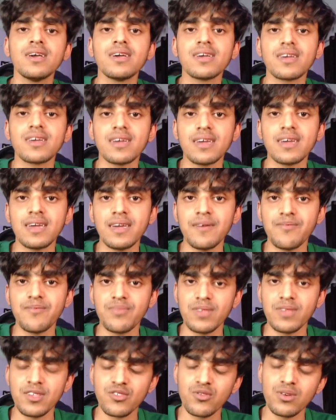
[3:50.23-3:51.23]
कि
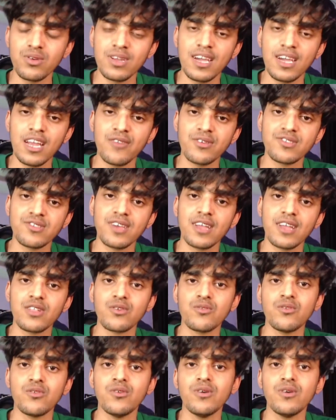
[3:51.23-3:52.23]
इस गुंडे अलविश यादव
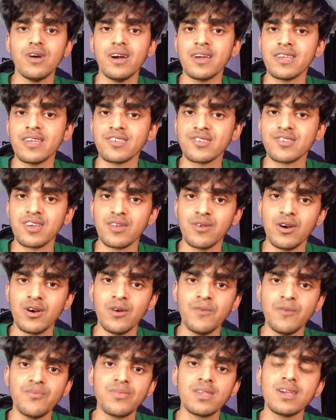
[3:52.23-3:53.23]
को अरेस्ट करवाओ
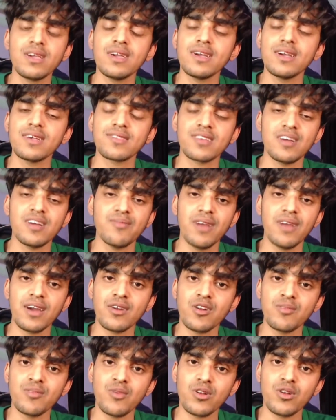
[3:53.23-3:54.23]
इसका
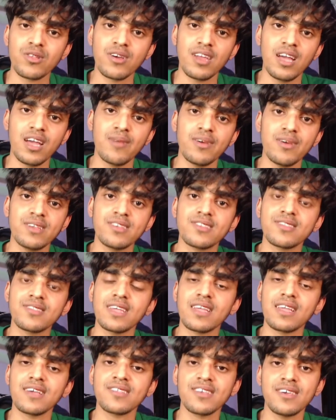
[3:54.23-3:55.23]
बैकग्राउंड बहुत खराब है जिस
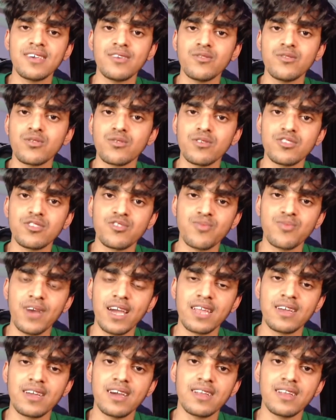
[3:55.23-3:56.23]
तरीके से यूथ को
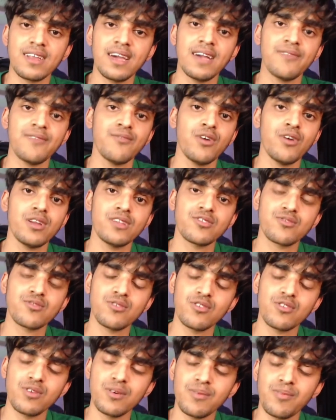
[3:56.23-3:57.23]
इंस्पायर कर रहा है वायलेंस को
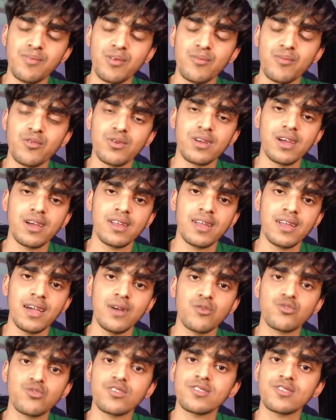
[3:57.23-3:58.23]
प्रमोट कर रहा है
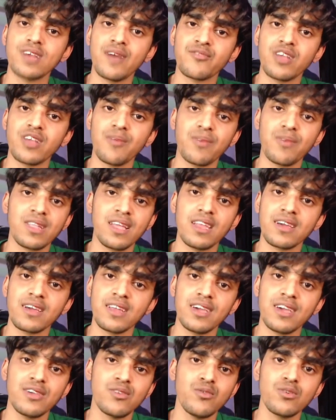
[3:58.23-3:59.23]
उससे साफ साफ पता लग रहा
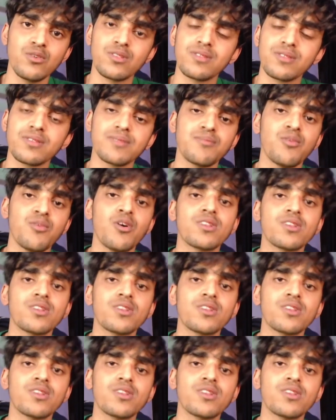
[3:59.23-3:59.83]
है यूथ बहुत